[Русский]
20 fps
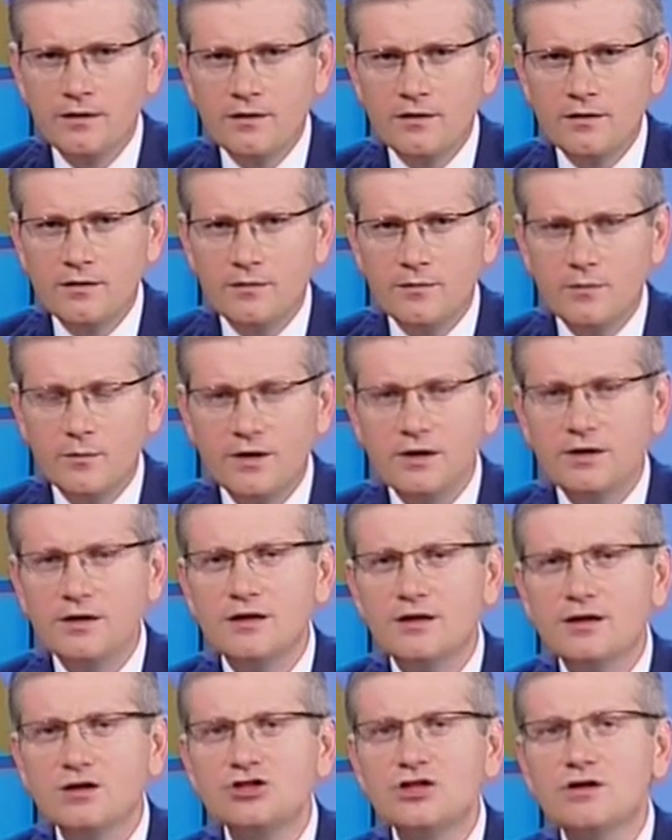Мы
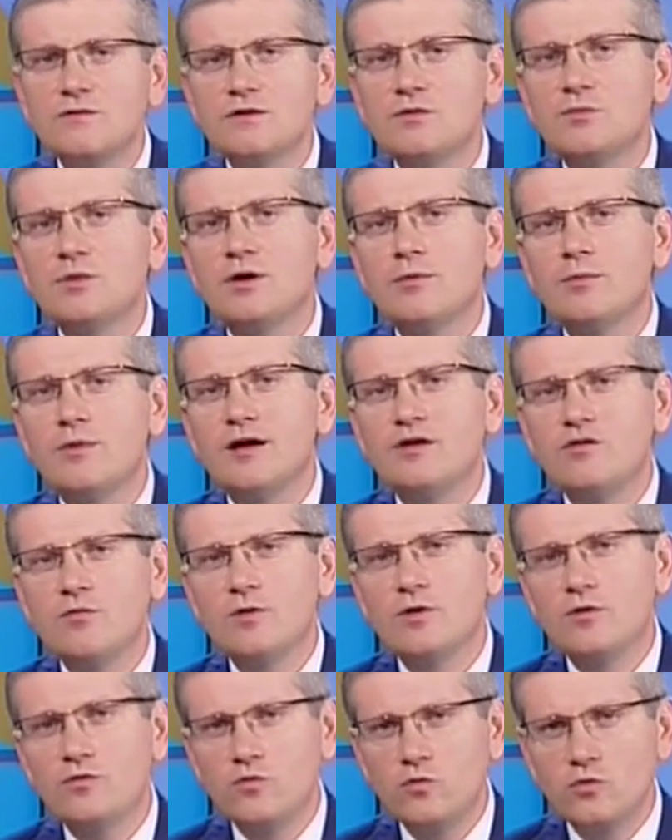не должны воспринимать в
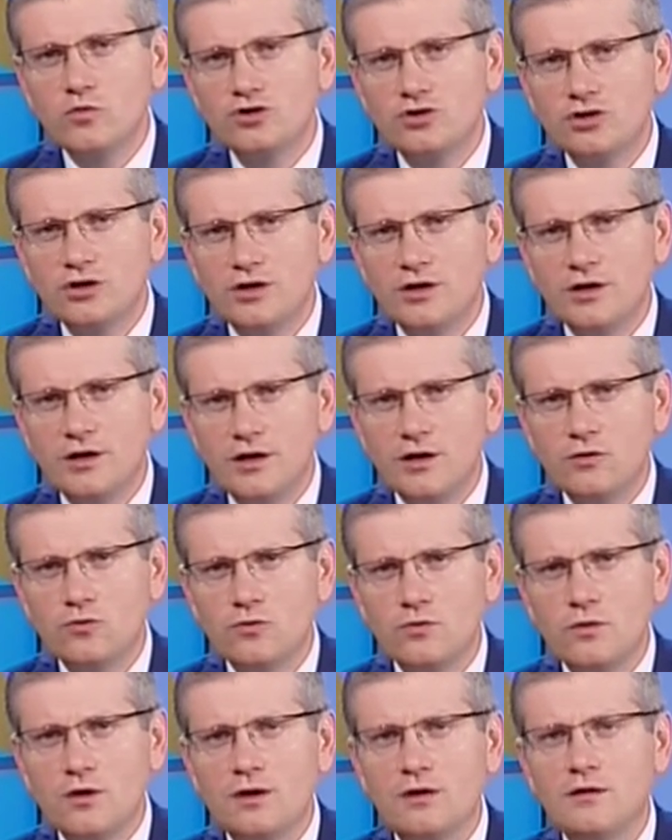первую очередь
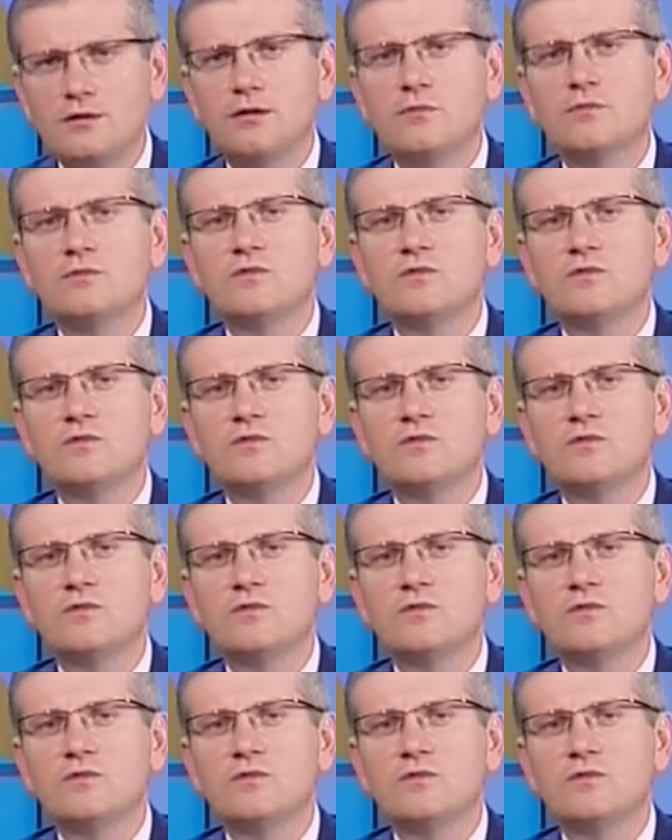арену как там,